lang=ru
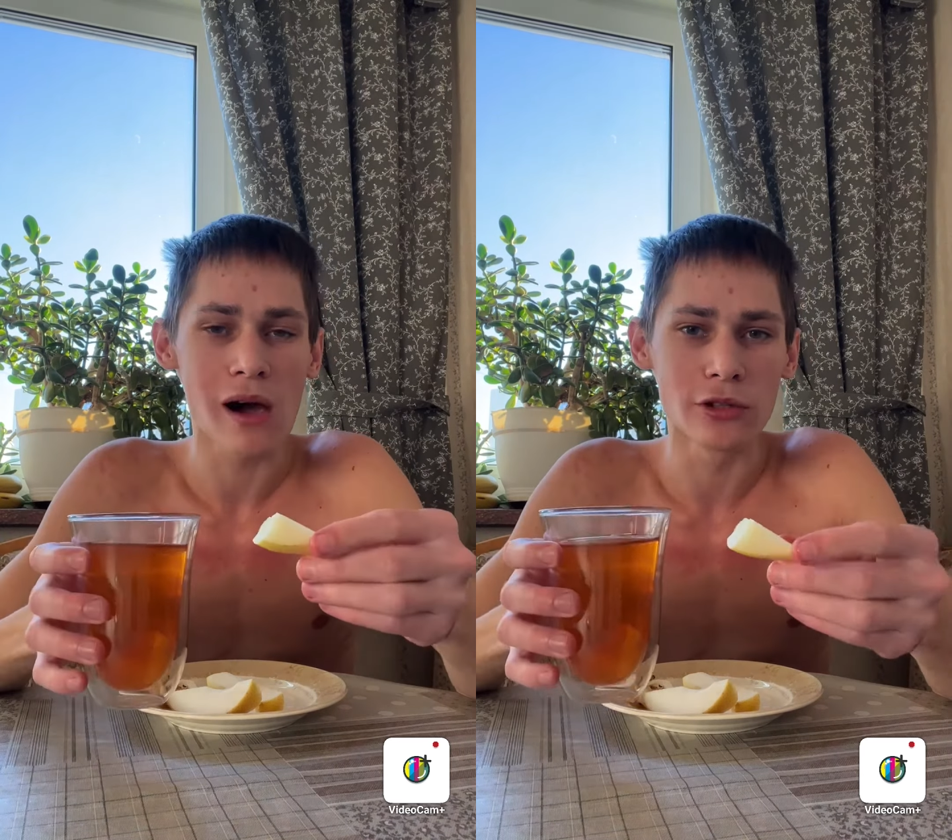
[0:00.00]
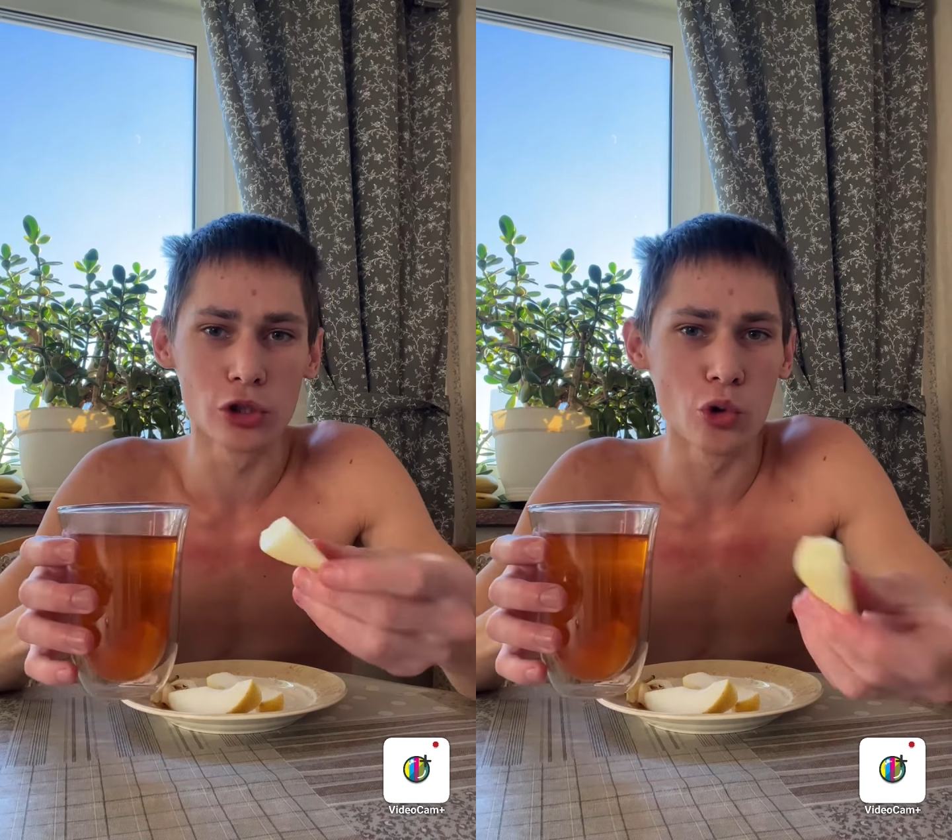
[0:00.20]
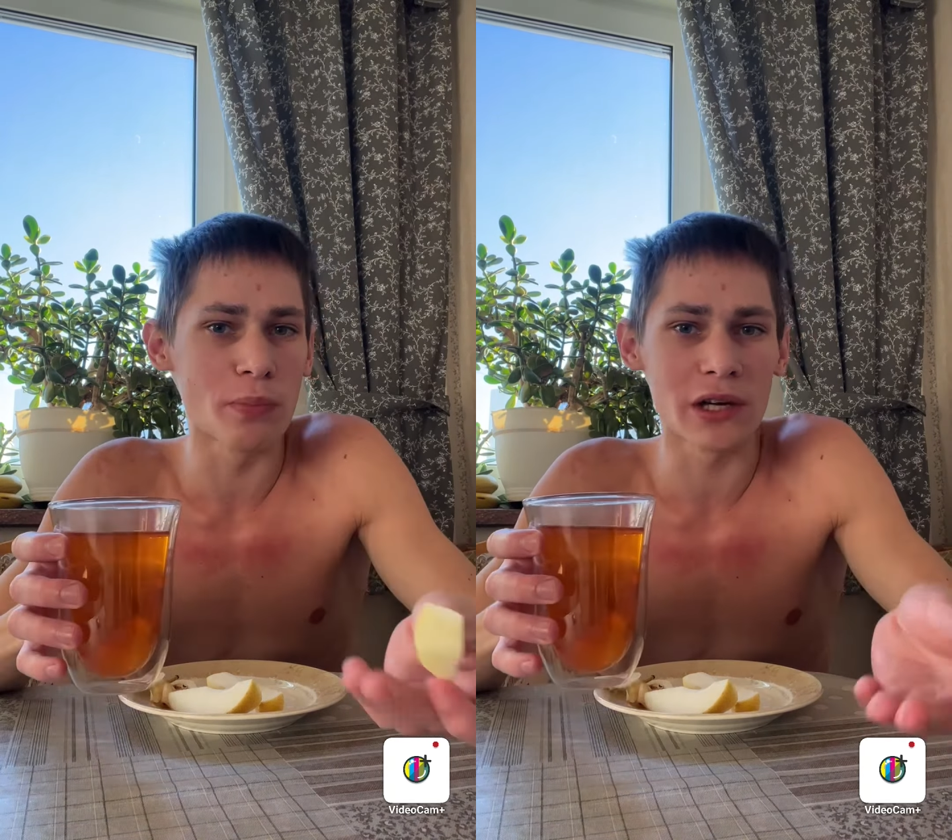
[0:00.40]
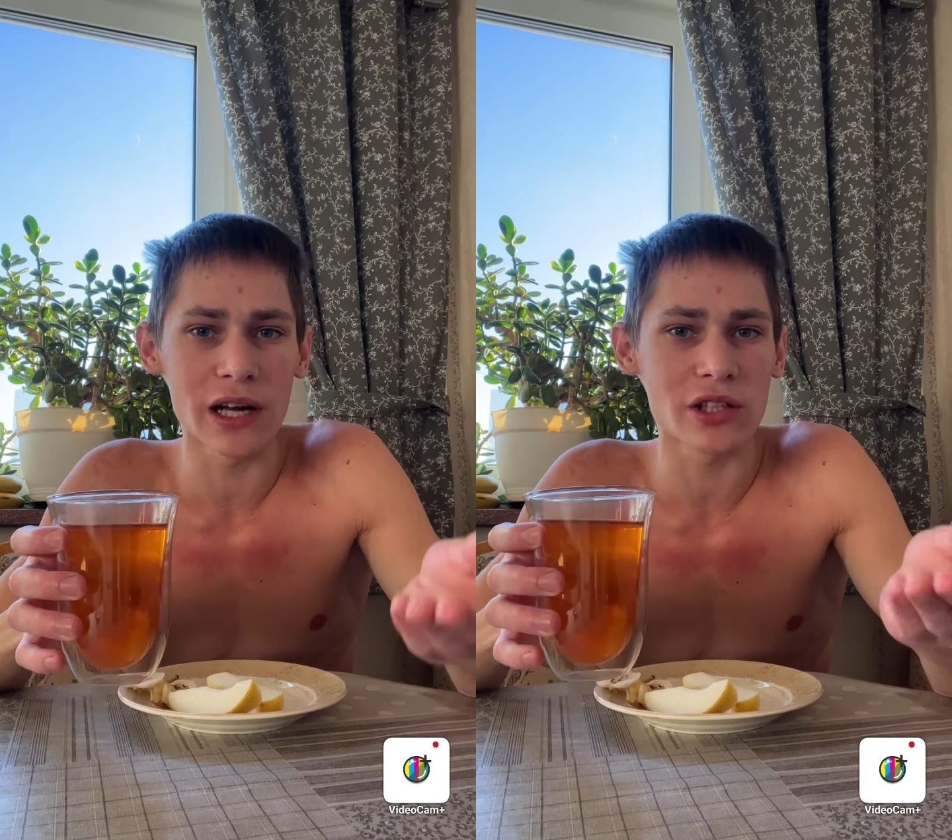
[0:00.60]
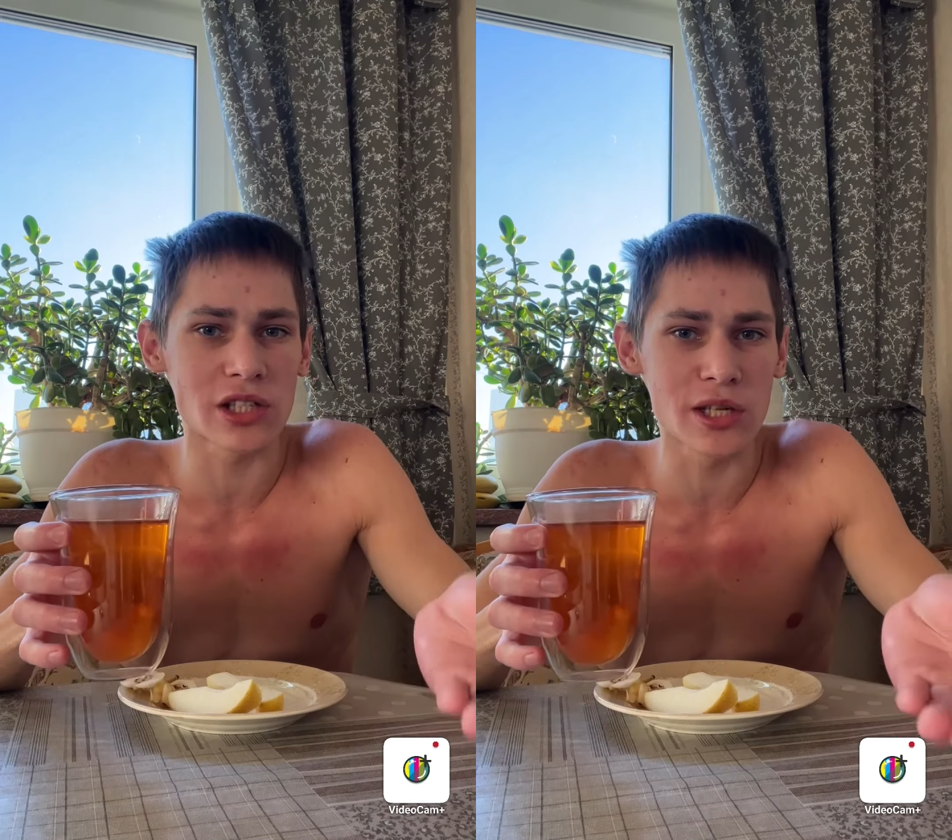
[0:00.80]
ты тупо на
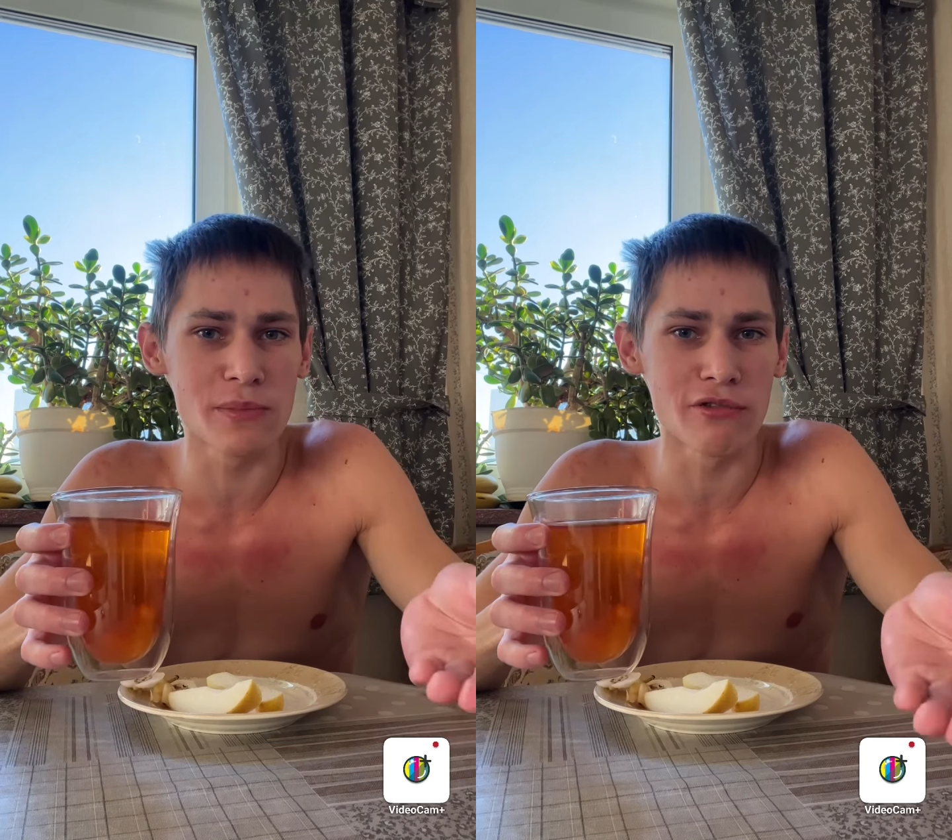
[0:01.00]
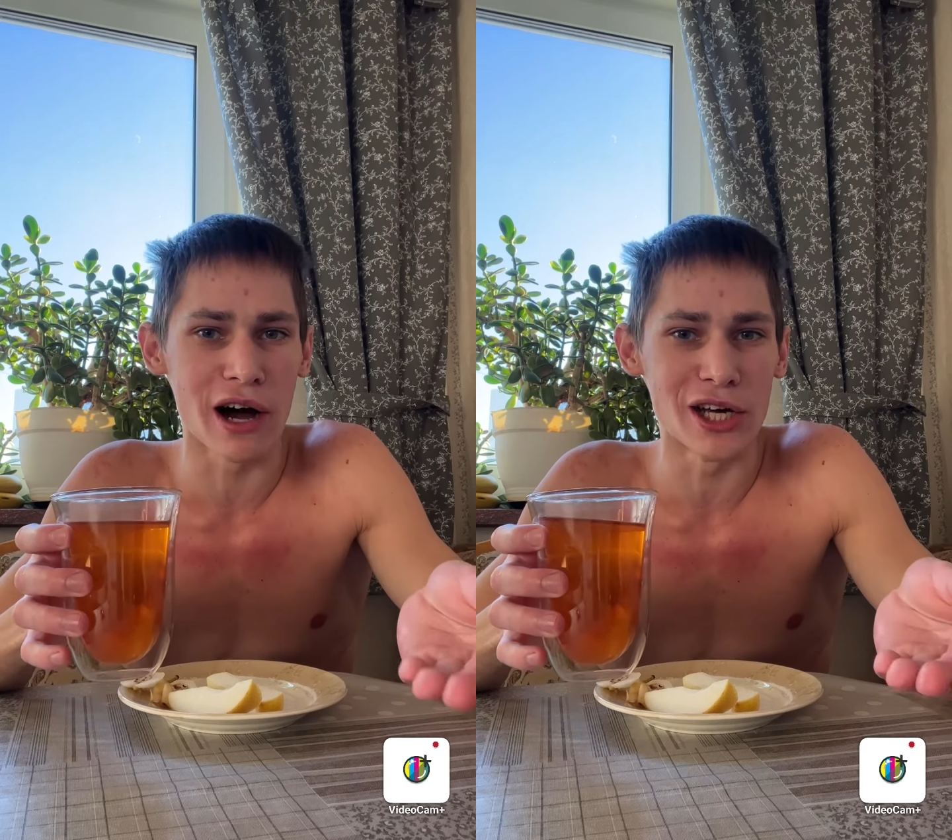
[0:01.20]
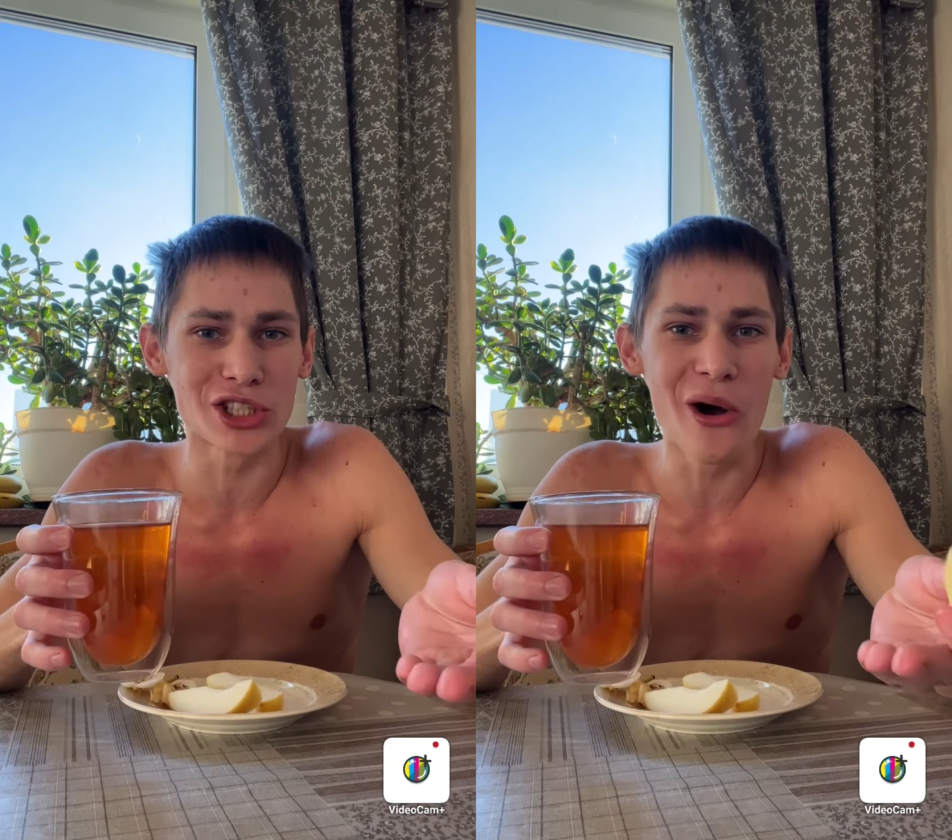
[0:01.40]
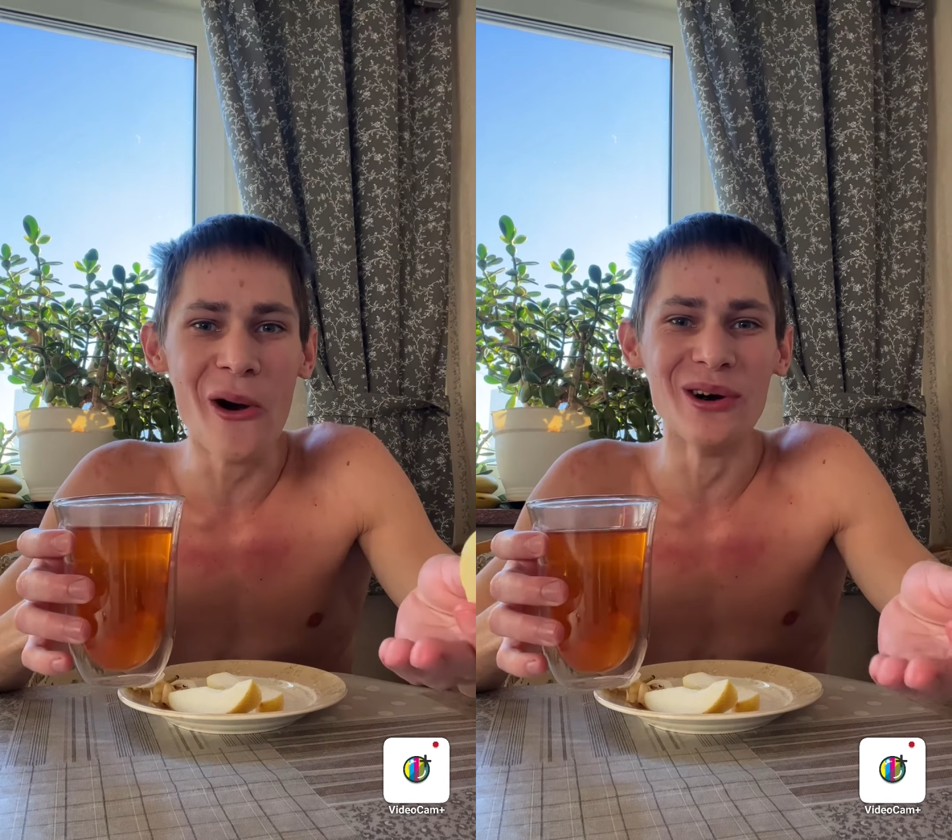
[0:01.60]
это забиваешь,